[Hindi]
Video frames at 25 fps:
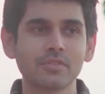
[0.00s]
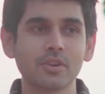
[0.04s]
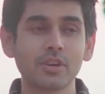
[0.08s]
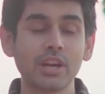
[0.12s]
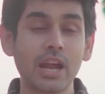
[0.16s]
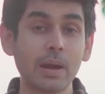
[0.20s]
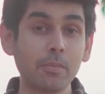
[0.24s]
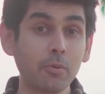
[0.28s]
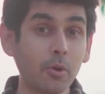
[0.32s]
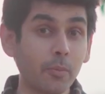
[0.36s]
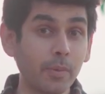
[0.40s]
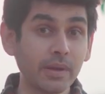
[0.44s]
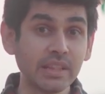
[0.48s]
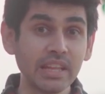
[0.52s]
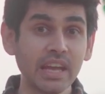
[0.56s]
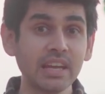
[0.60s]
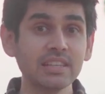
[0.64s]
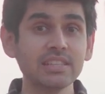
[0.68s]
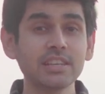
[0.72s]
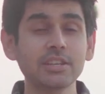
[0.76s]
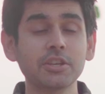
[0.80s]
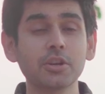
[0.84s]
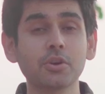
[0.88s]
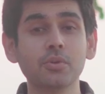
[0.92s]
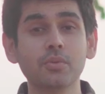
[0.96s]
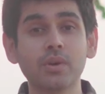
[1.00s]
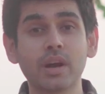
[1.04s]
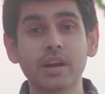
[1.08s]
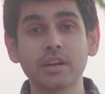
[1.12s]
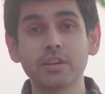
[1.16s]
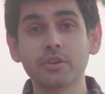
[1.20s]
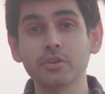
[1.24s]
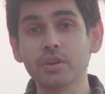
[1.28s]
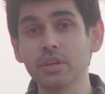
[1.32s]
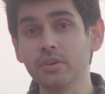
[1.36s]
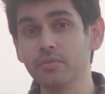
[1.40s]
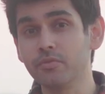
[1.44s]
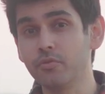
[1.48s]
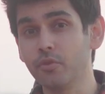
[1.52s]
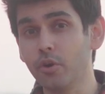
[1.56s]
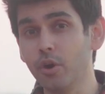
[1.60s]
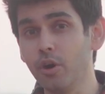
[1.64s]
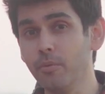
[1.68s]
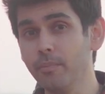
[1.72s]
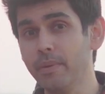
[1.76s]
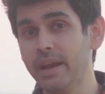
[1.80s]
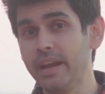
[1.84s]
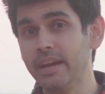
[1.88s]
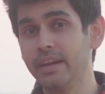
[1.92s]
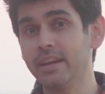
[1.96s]
और आपको पता है ऐसा क्यों हुआ क्योंकि वो
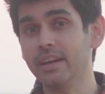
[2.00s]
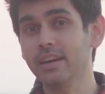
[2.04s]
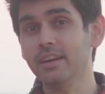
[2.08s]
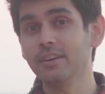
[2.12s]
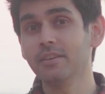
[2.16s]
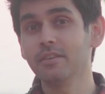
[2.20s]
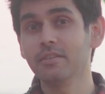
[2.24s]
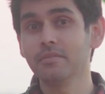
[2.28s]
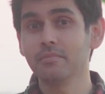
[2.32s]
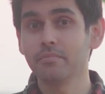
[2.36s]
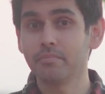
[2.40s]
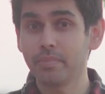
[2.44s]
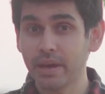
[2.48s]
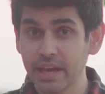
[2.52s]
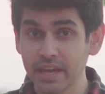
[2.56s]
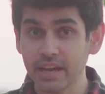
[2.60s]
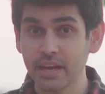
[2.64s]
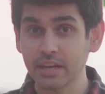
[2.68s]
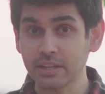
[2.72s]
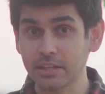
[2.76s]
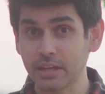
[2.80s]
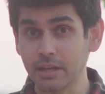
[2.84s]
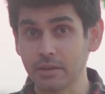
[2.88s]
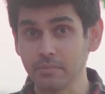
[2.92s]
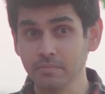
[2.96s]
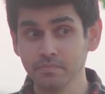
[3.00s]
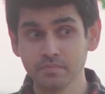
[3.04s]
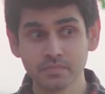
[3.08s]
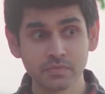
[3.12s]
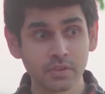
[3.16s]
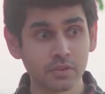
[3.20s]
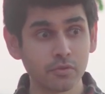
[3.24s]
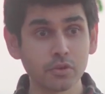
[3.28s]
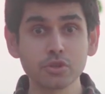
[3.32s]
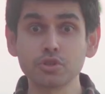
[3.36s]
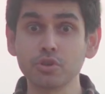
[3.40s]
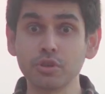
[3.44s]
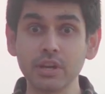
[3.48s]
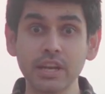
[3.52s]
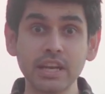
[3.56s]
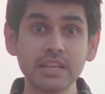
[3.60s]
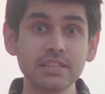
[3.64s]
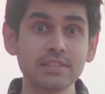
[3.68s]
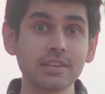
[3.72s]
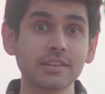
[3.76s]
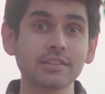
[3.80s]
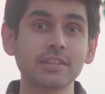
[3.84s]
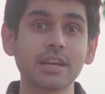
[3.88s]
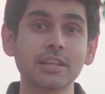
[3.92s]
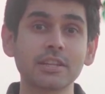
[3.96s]
मेंढक बहरा था वो सुन नहीं
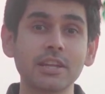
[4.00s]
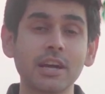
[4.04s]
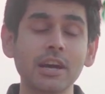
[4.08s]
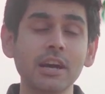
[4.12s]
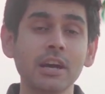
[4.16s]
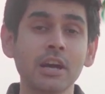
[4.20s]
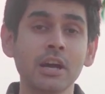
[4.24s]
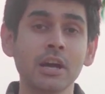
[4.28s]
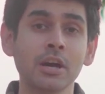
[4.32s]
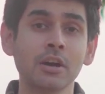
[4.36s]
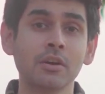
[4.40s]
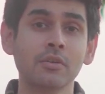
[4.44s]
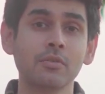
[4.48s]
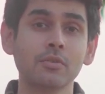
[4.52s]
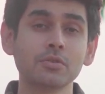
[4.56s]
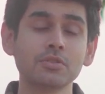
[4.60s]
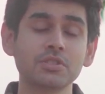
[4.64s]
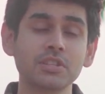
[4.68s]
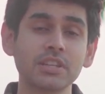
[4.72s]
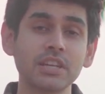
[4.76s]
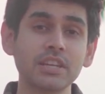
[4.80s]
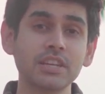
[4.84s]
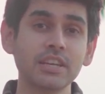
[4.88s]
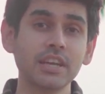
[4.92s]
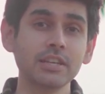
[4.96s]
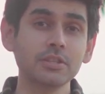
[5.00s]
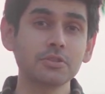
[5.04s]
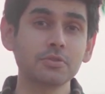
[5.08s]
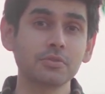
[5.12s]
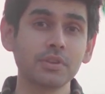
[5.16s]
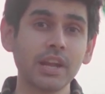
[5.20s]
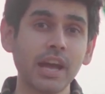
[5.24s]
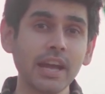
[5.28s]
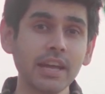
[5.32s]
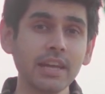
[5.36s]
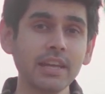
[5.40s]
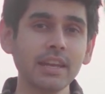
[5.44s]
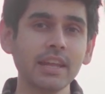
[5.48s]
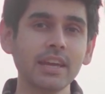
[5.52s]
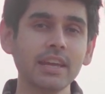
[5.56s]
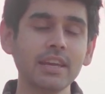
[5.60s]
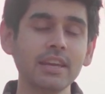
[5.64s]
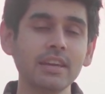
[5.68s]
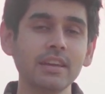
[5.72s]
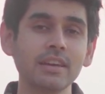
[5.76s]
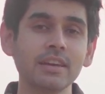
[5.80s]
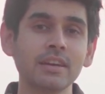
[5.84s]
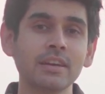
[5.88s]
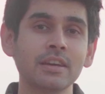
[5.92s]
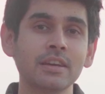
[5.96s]
सकता था उसने ये सुना ही नहीं
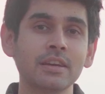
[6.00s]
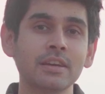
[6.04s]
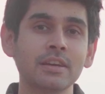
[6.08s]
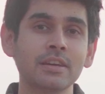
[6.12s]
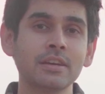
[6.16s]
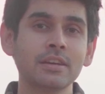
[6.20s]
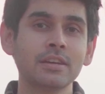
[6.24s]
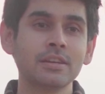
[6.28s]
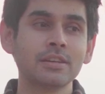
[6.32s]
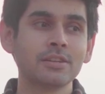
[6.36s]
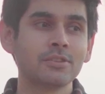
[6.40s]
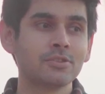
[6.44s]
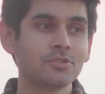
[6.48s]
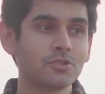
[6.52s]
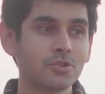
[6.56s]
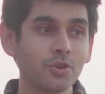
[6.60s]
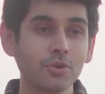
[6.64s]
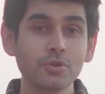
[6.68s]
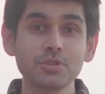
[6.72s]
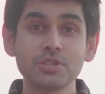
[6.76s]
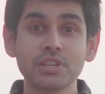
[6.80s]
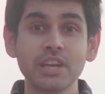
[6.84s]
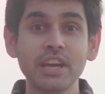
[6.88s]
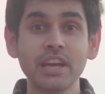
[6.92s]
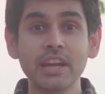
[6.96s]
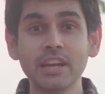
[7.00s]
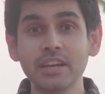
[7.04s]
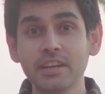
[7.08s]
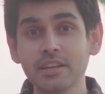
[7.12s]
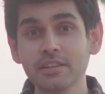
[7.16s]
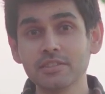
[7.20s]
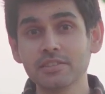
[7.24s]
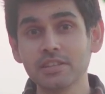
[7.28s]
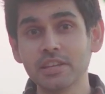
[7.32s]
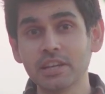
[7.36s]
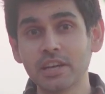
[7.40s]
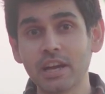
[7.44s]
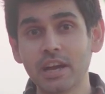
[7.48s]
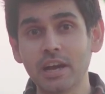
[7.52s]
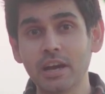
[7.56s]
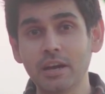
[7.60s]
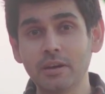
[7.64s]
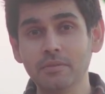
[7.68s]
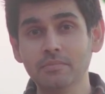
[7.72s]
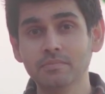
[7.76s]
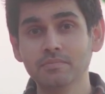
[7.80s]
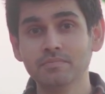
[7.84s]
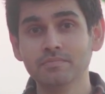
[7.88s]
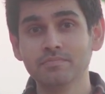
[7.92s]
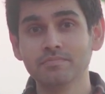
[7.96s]
जो उसके हेटर्स ने कहा
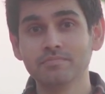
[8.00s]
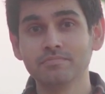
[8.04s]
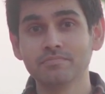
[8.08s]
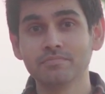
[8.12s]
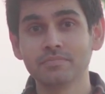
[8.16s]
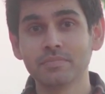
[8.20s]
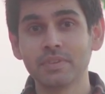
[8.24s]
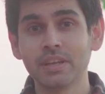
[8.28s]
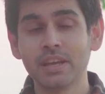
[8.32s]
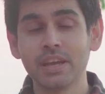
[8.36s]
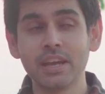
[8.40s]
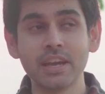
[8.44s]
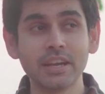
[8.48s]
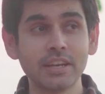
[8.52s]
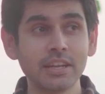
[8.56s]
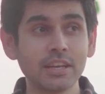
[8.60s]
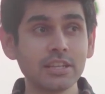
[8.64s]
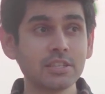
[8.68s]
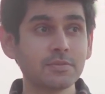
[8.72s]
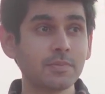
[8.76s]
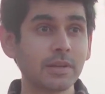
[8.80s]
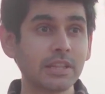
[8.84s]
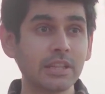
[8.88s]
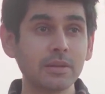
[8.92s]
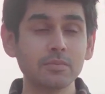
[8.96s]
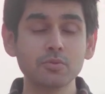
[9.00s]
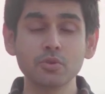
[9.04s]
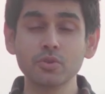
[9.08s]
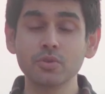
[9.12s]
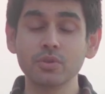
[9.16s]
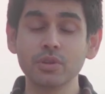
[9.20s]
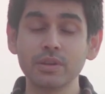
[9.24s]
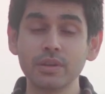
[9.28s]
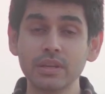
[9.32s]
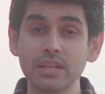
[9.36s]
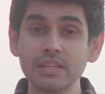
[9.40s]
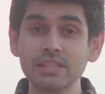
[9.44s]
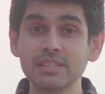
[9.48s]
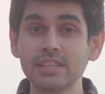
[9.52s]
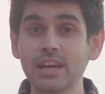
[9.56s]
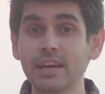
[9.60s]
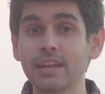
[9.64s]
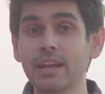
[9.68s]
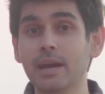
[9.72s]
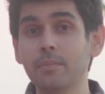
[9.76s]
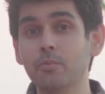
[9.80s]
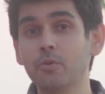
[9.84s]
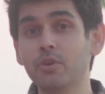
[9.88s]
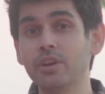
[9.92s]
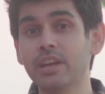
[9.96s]
हेटर्स मतलब जो इंसान
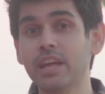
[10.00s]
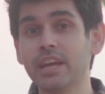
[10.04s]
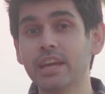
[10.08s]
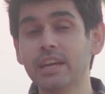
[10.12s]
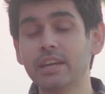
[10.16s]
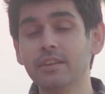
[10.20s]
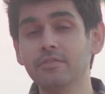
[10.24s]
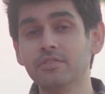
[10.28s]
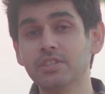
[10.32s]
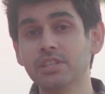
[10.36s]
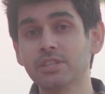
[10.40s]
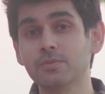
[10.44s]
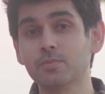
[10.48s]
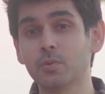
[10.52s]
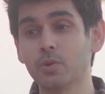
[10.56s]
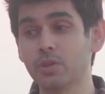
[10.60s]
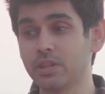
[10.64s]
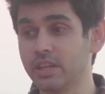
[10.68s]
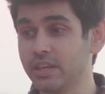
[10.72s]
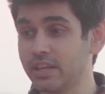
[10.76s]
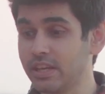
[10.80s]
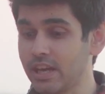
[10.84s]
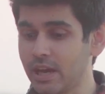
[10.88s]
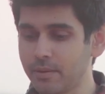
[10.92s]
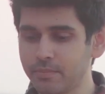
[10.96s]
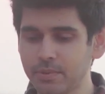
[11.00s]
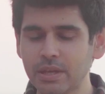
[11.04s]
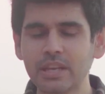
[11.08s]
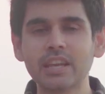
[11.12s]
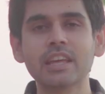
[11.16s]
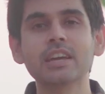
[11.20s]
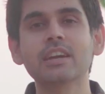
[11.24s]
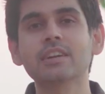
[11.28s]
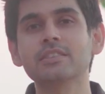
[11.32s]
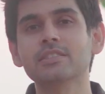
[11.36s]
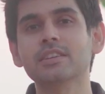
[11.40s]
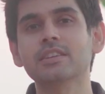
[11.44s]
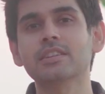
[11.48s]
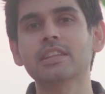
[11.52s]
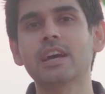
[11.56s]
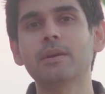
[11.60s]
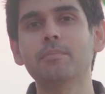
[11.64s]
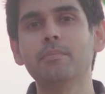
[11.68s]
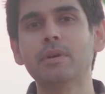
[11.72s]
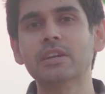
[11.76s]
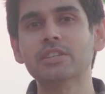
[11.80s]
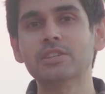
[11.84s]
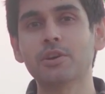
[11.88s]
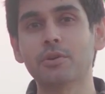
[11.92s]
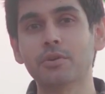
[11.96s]
आपको नेगेटिव चीज़ बोलते हैं कि आप ये नहीं कर सकते
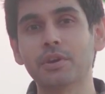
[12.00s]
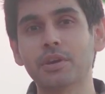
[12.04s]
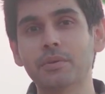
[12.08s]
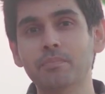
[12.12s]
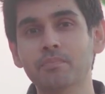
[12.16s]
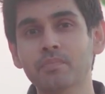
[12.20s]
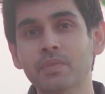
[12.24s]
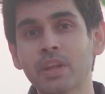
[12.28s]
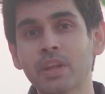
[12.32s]
आप मर जाओगे